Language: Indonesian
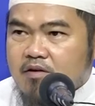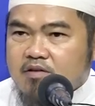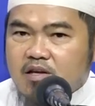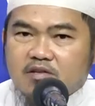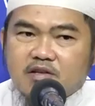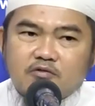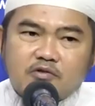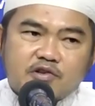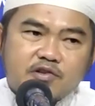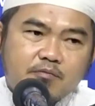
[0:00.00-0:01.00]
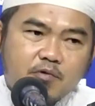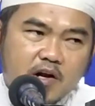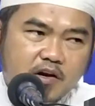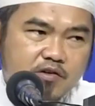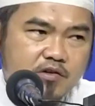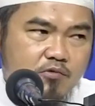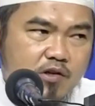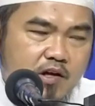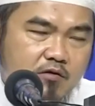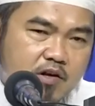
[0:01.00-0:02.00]
salah satu kesimpulan
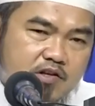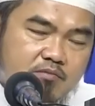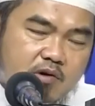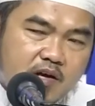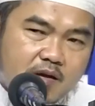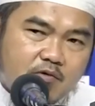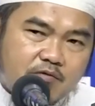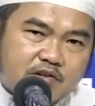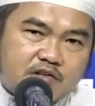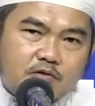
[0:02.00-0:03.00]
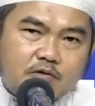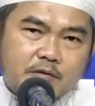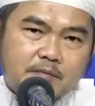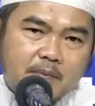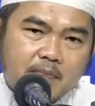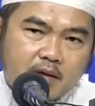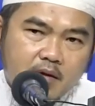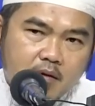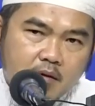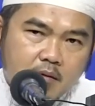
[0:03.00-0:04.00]
disebutkan oleh sebagian mufassirun
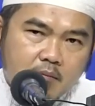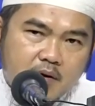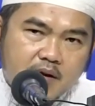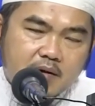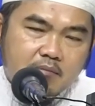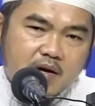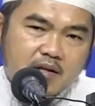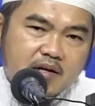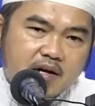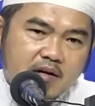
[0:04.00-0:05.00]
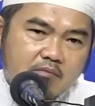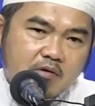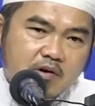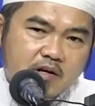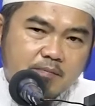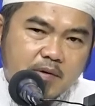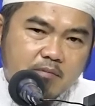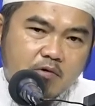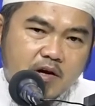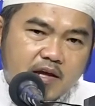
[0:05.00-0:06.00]
mereka mengatakan bahwa
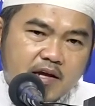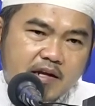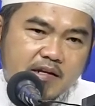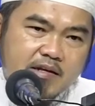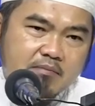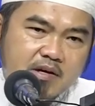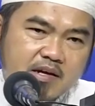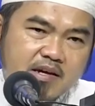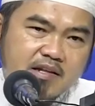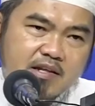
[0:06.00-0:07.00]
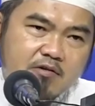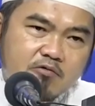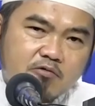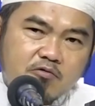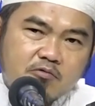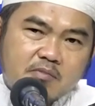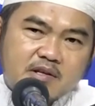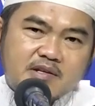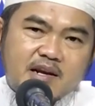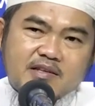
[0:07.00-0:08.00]
diperbolehkannya bagi kita untuk
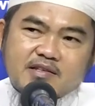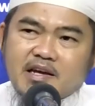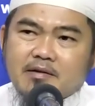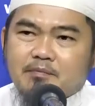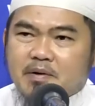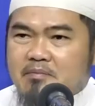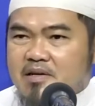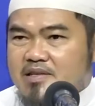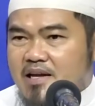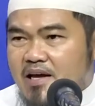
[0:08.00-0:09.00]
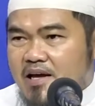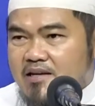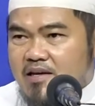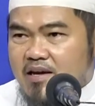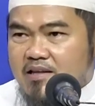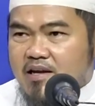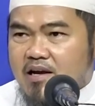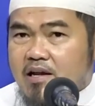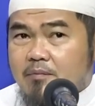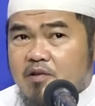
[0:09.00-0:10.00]
menjelaskan permasalahan yang kita
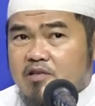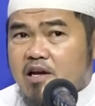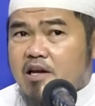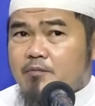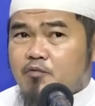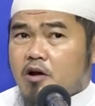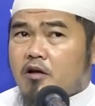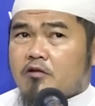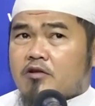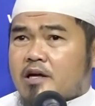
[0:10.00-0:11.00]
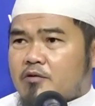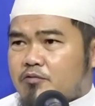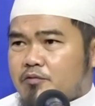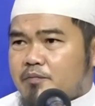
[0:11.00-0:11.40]
hadapi sekalipun Allah tahu